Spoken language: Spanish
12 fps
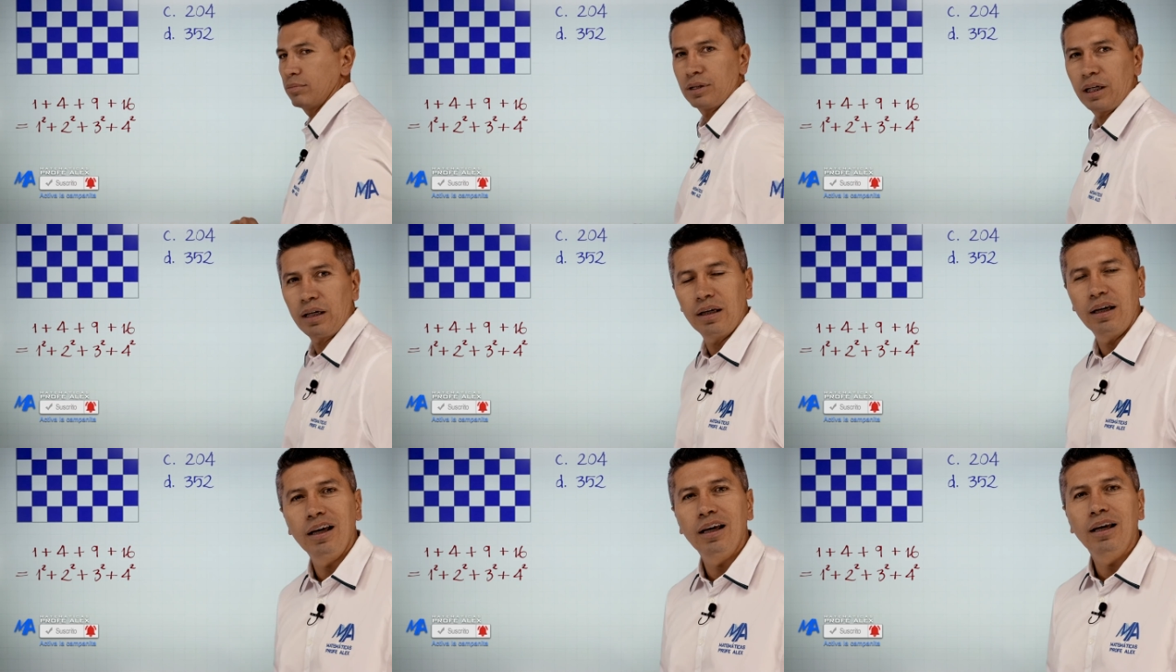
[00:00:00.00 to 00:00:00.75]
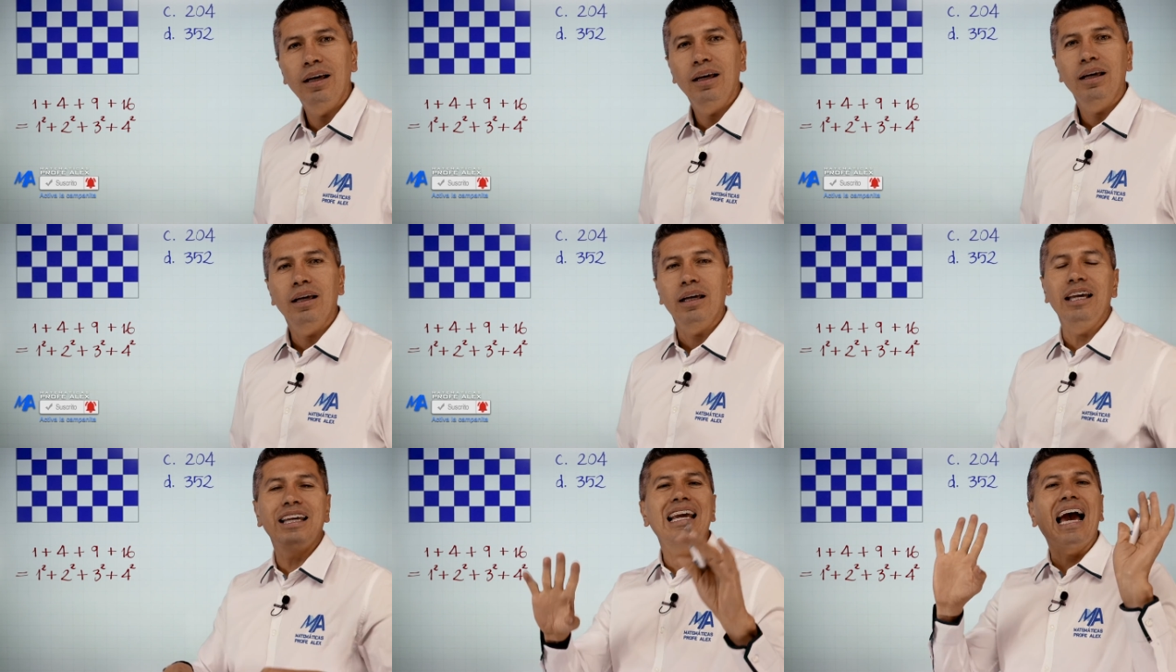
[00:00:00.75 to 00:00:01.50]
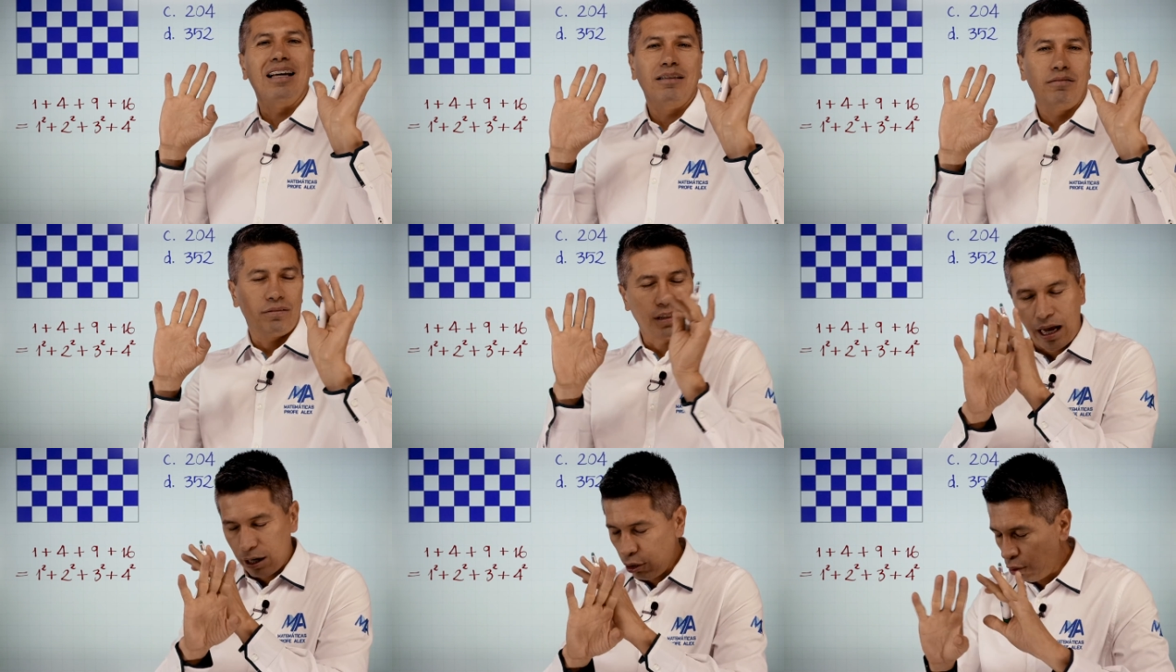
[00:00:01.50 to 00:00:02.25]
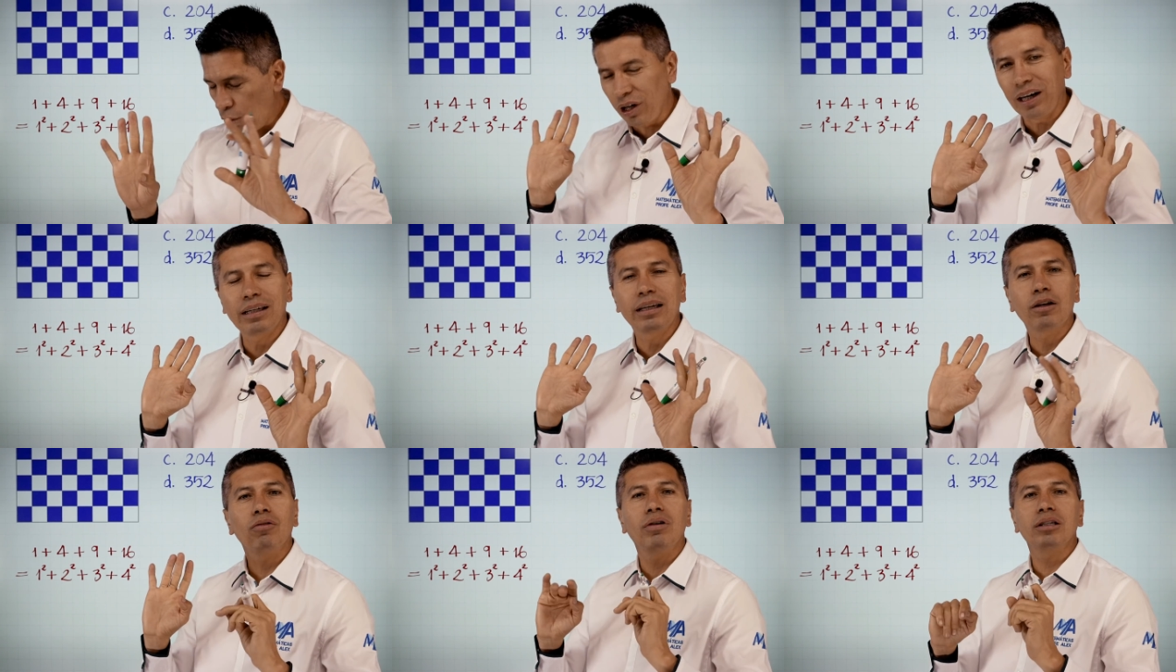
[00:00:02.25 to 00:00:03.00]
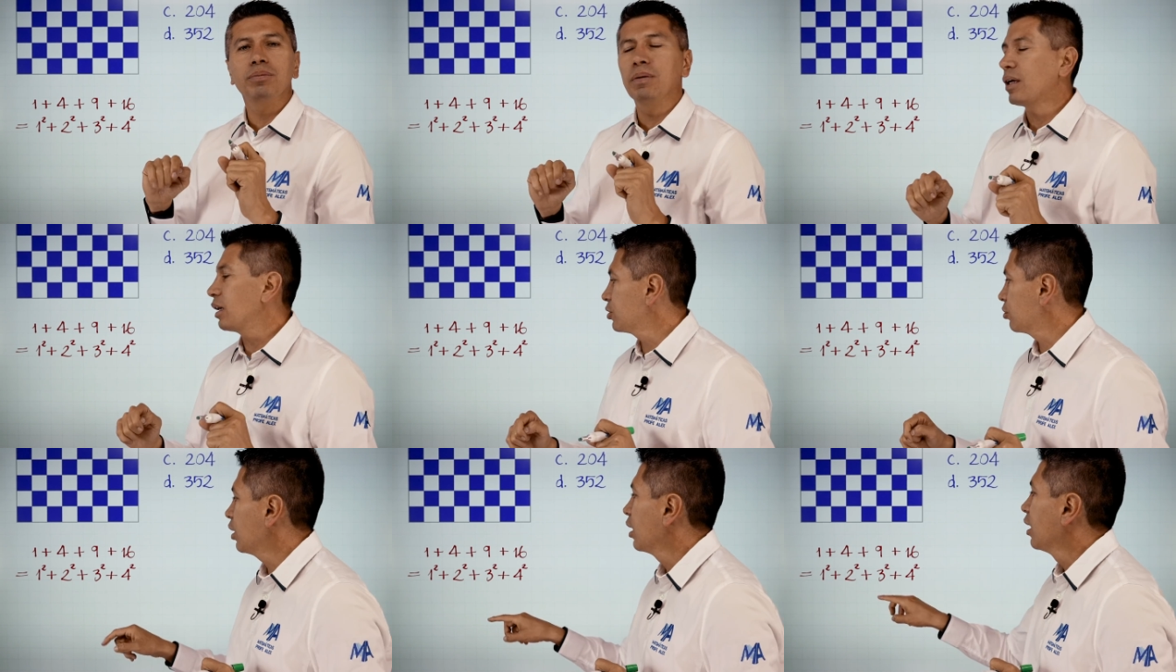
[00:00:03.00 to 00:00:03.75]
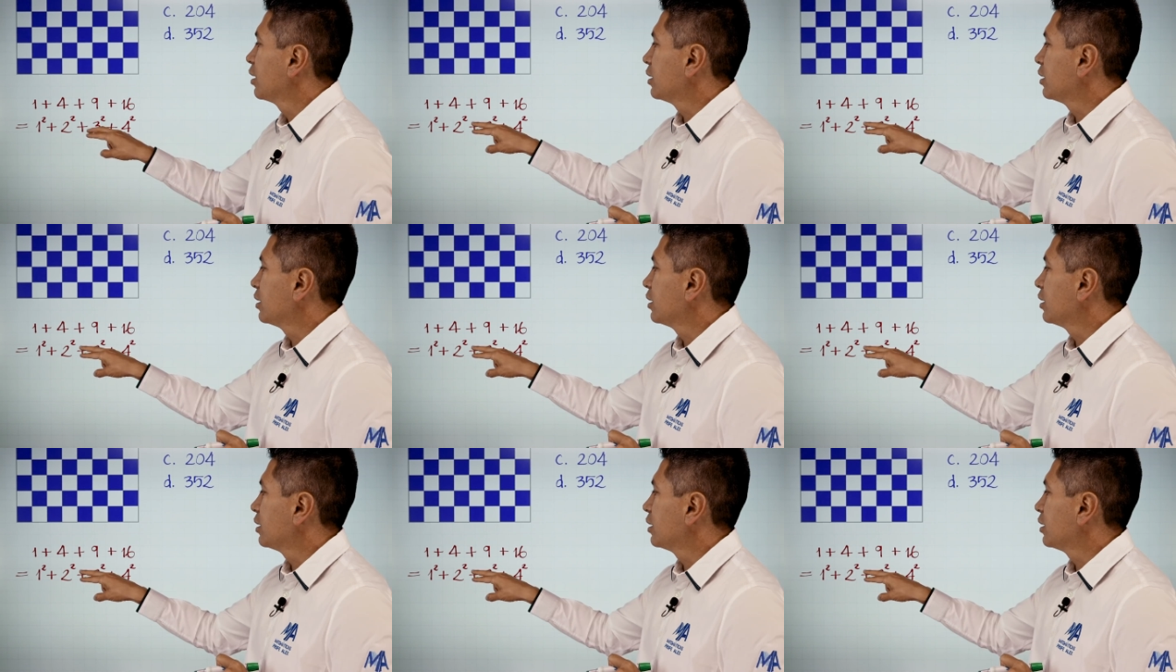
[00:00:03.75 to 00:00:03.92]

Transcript: ¿Sí? Y ya, ya no voy a seguir con la explicación